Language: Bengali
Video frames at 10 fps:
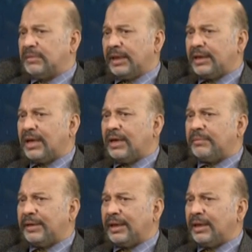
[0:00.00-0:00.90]
এটা
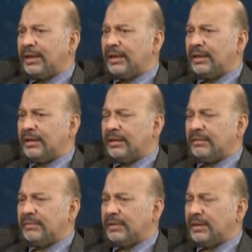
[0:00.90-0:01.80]
মানে
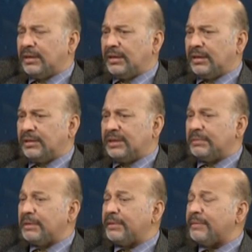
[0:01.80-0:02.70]

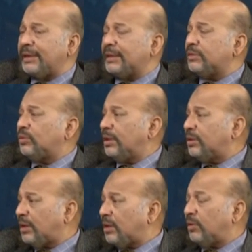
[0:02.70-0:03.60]
যেভাবে আমার কাছে তুলে
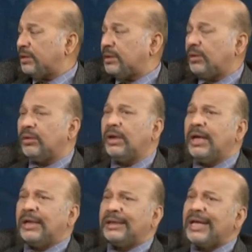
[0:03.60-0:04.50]
ধরা হয়েছিল
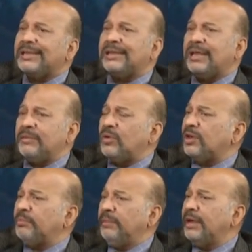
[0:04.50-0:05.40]
তার সাথে আমি অনেক
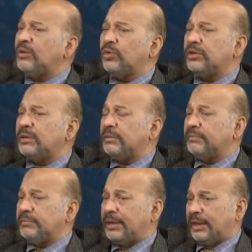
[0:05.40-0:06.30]
মিল খুঁজ
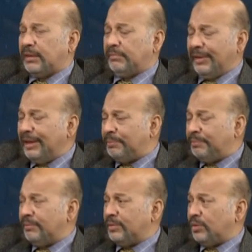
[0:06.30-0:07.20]
মানে মিল
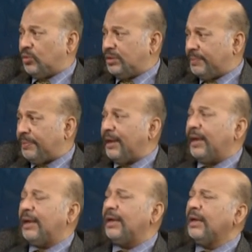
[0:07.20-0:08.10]
খুঁজে পেয়ে
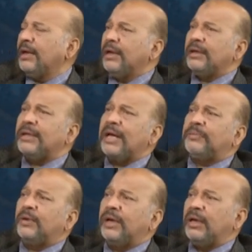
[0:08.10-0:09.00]

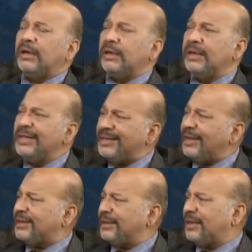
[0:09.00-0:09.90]
তারপরে
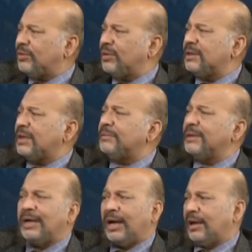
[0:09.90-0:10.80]
নিজেই সিদ্ধান্ত নিয়েছিলাম যে
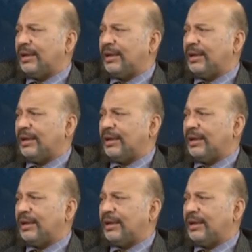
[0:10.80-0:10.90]
না